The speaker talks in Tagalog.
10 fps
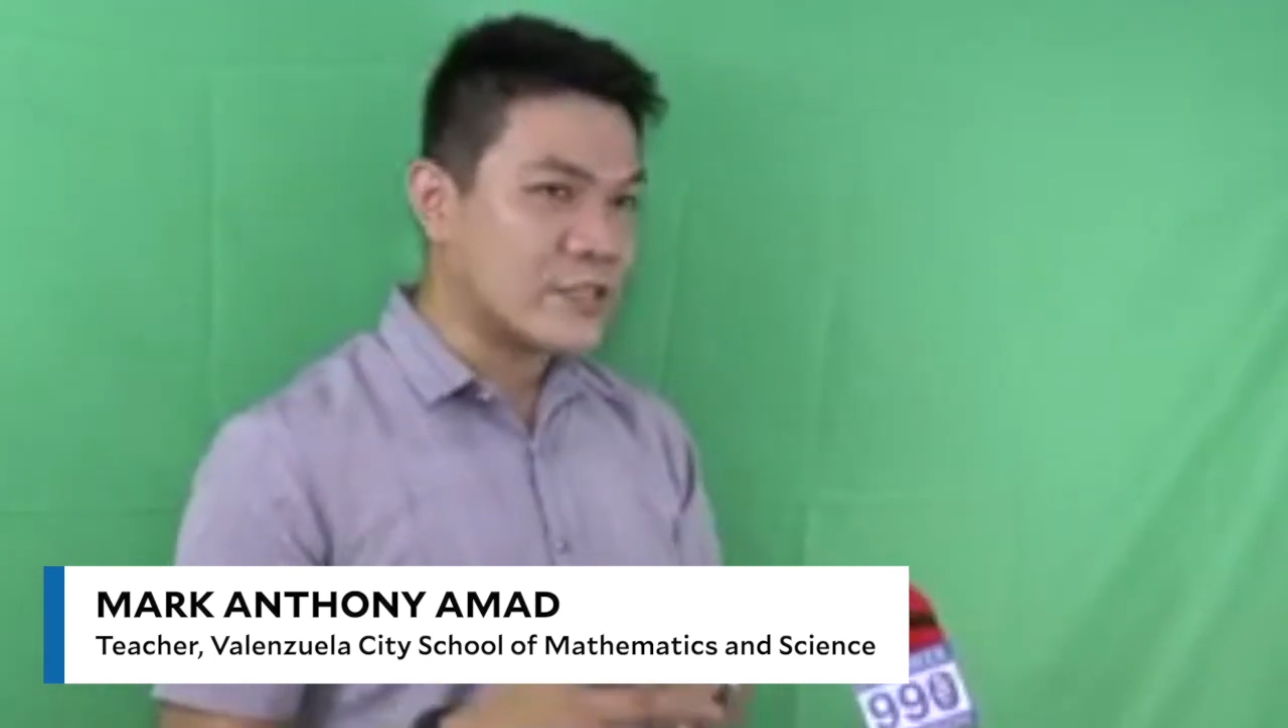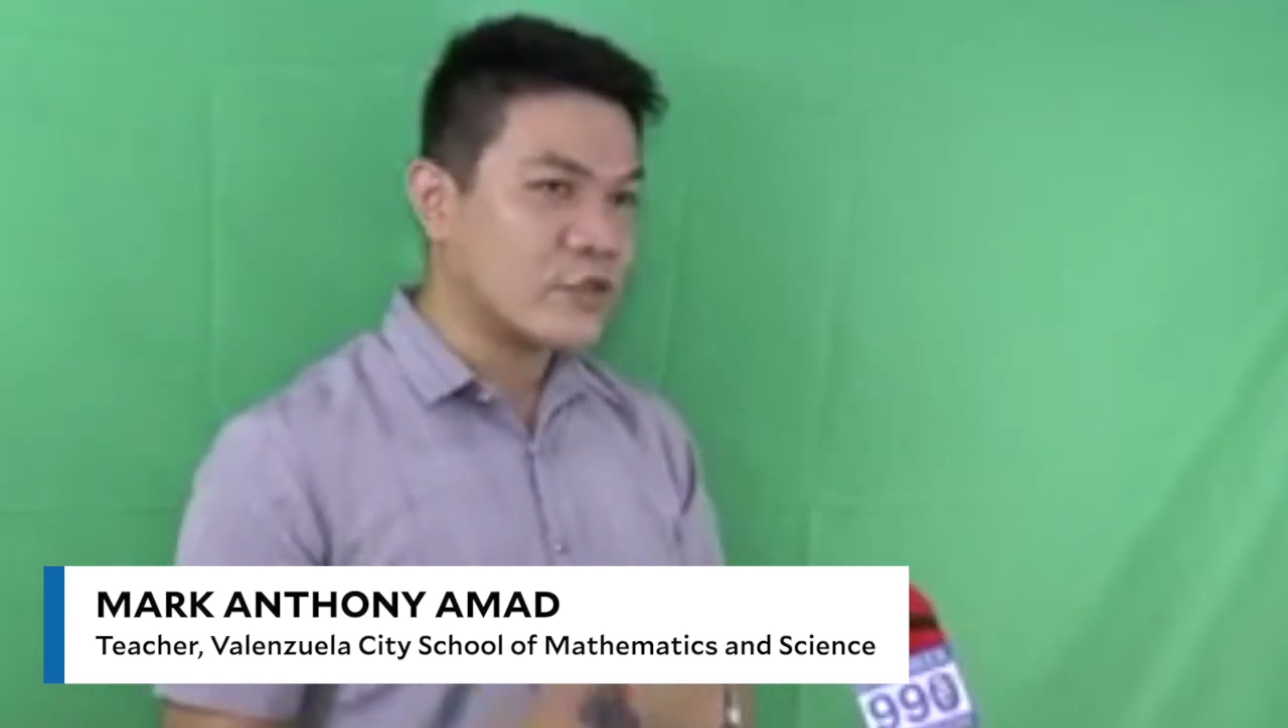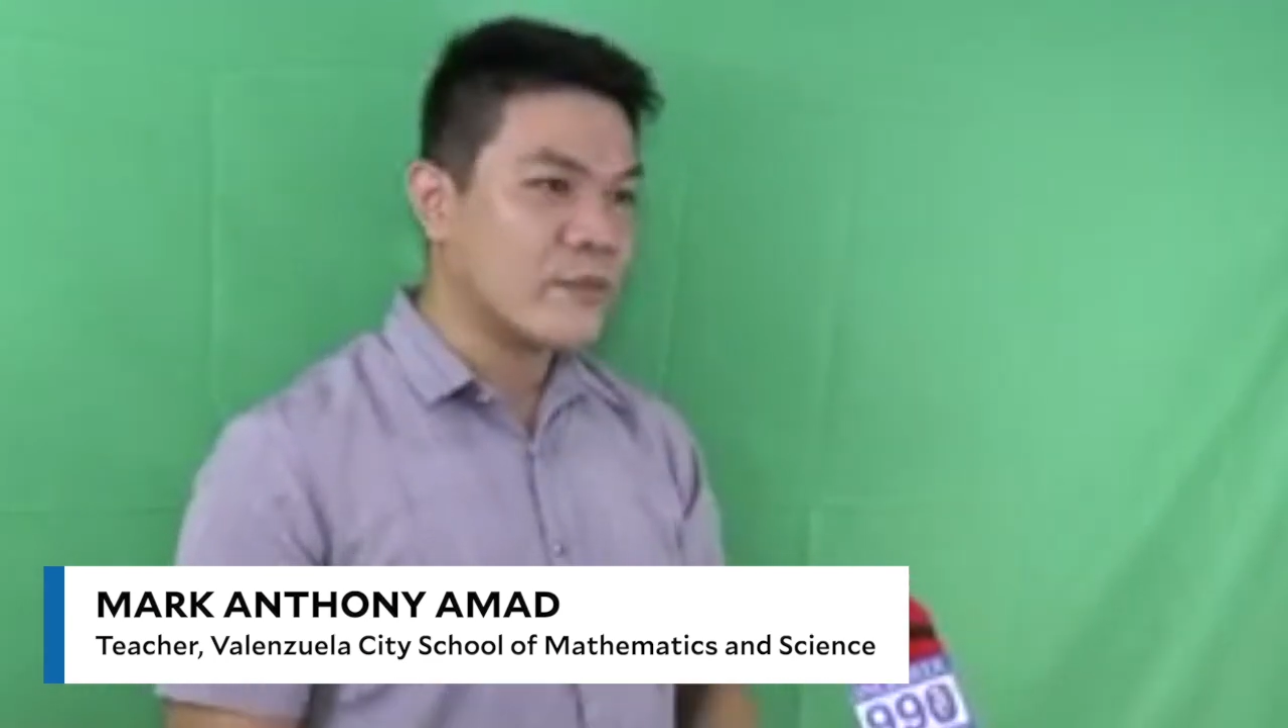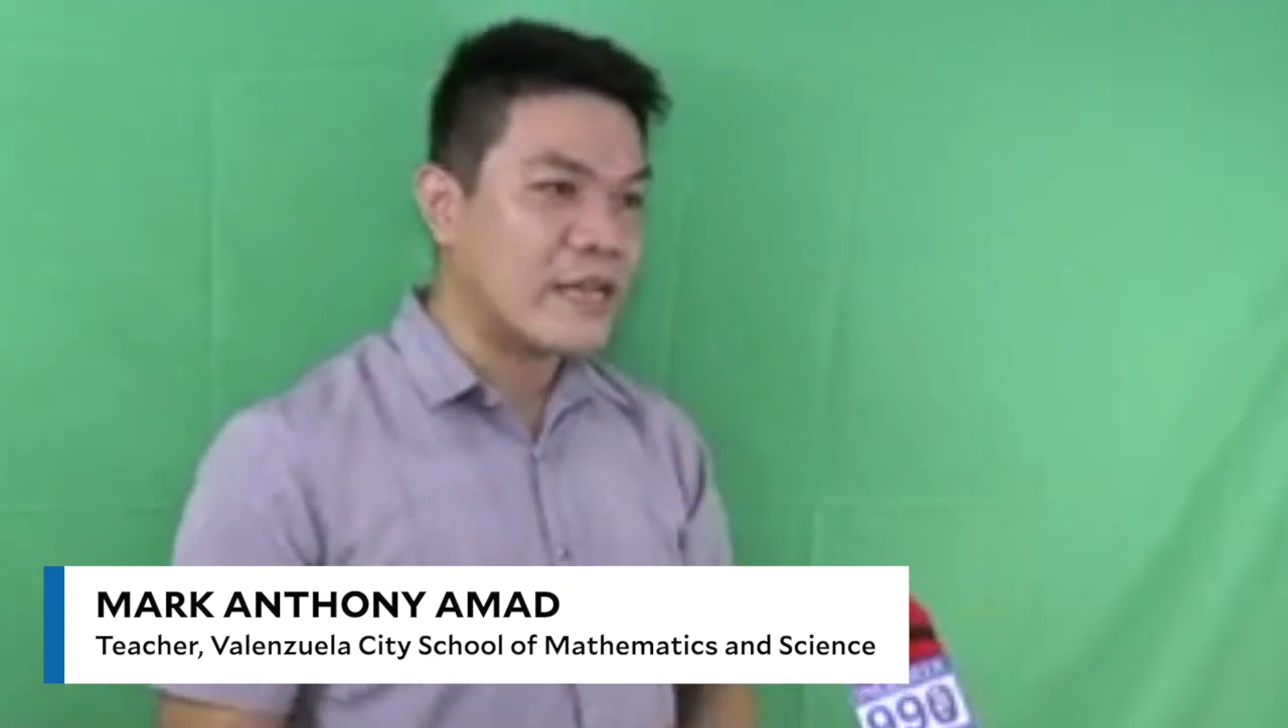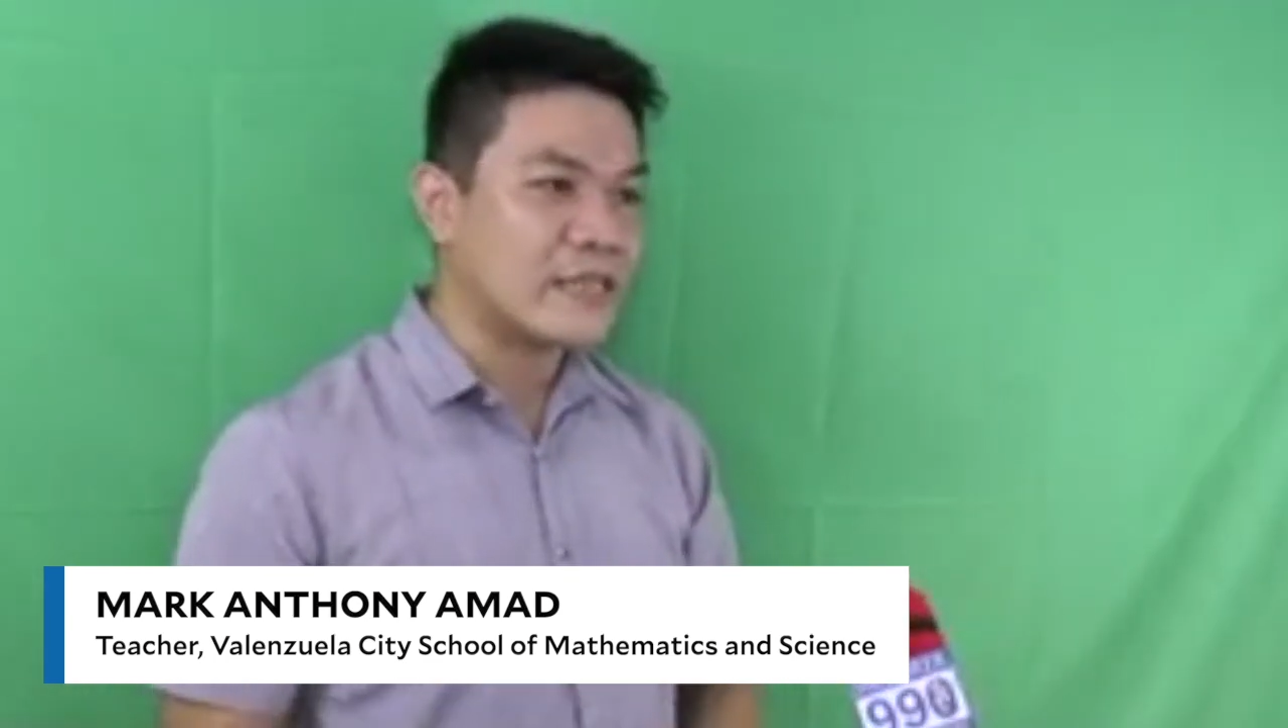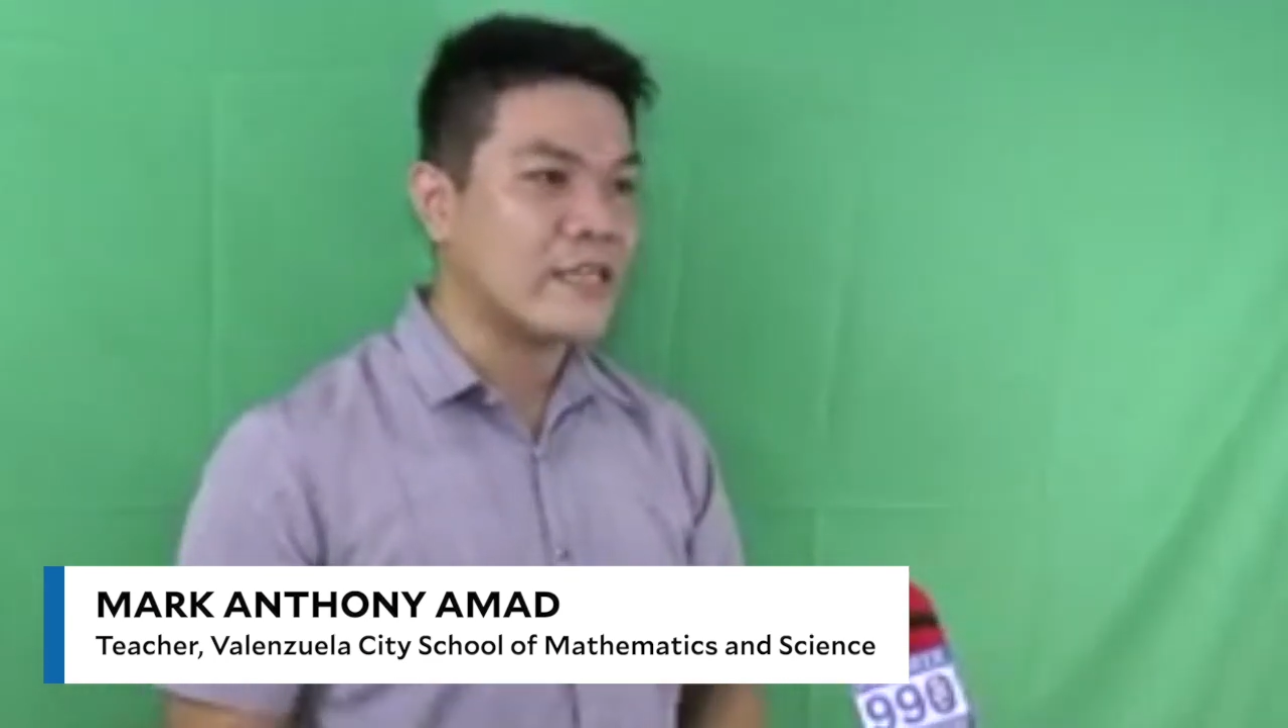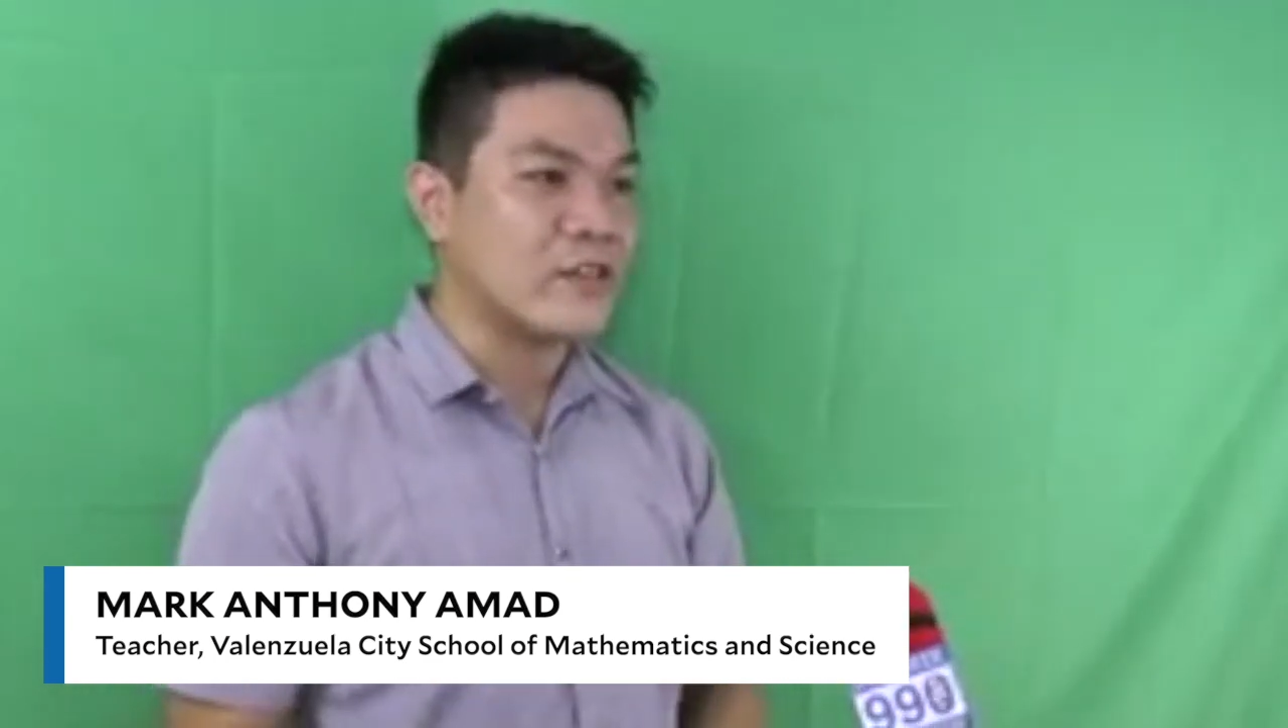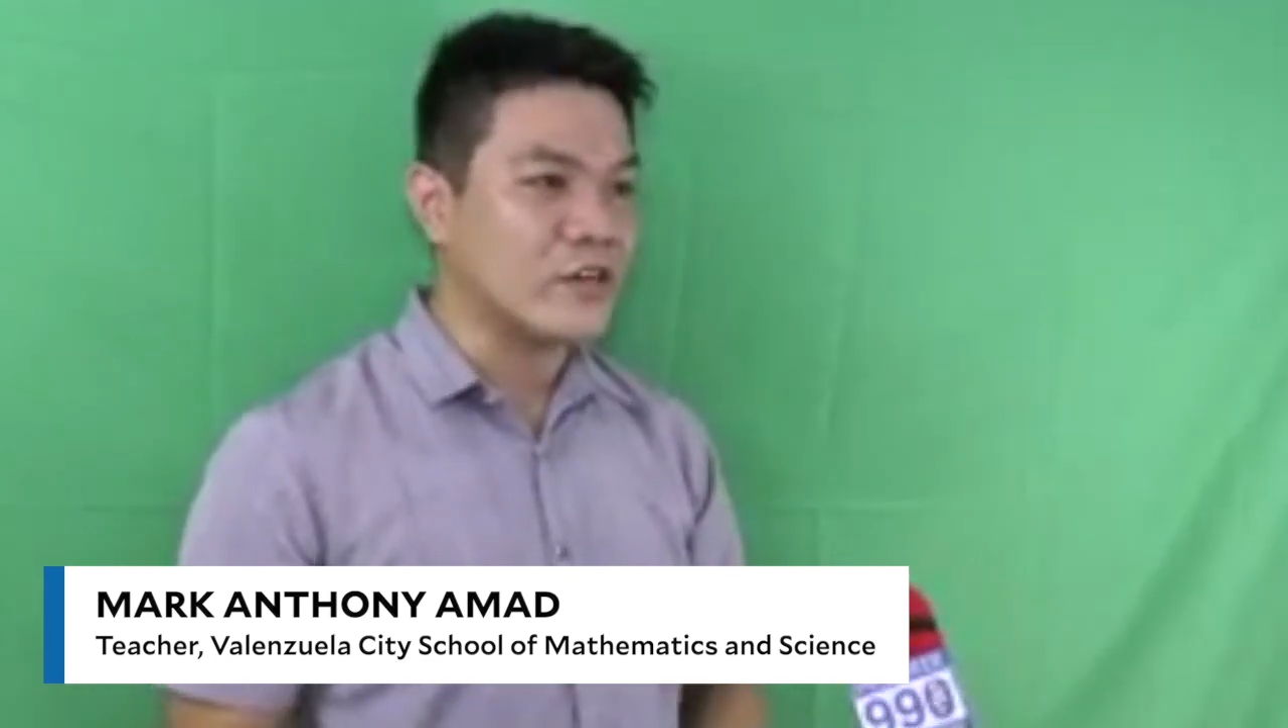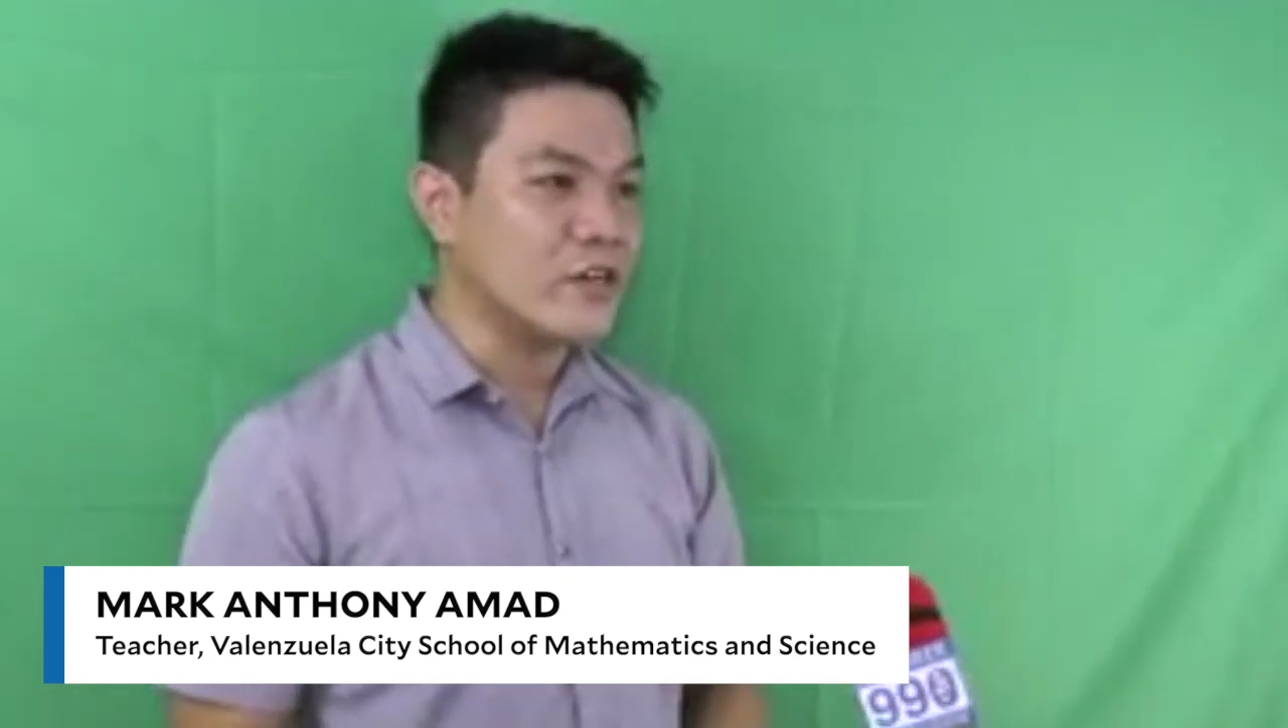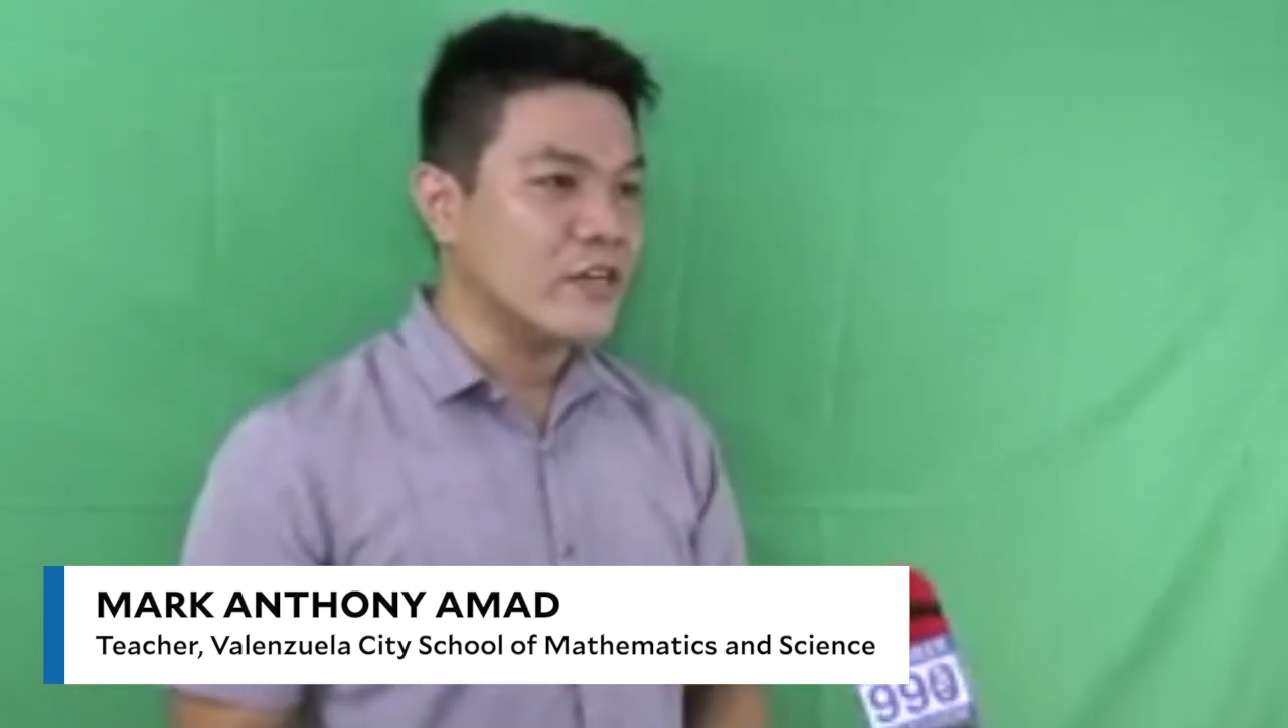sumalang
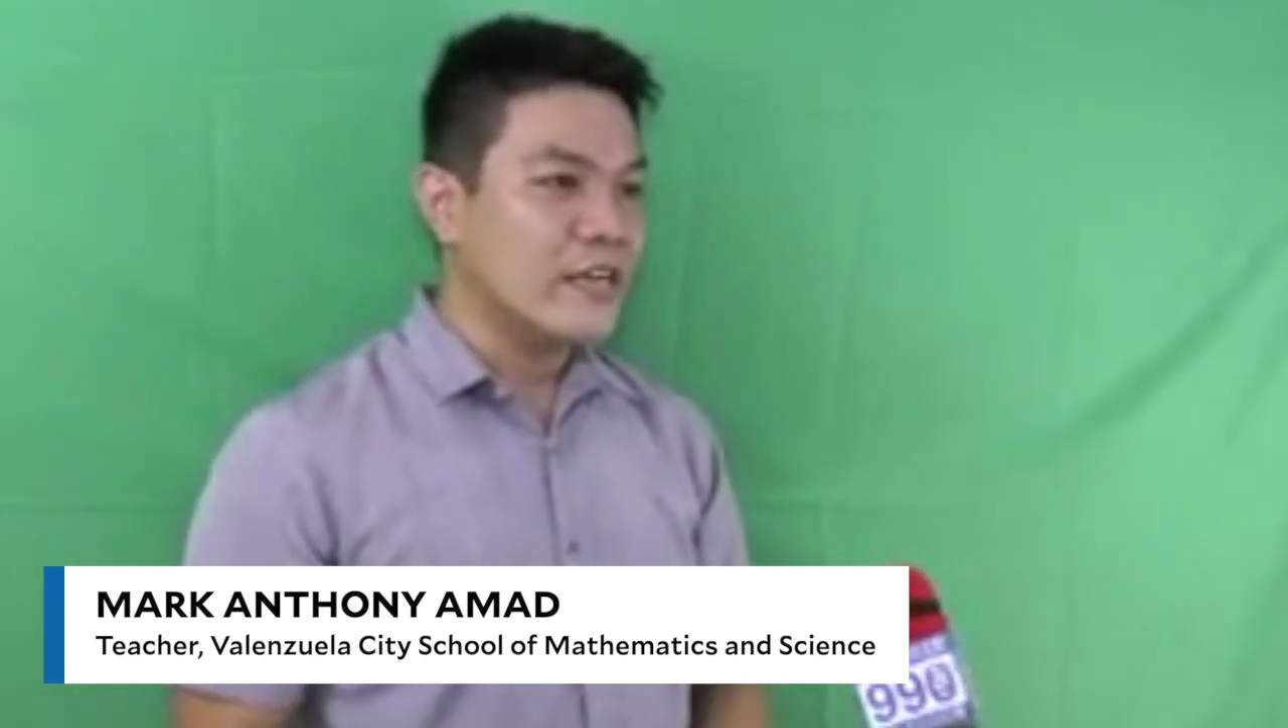dito,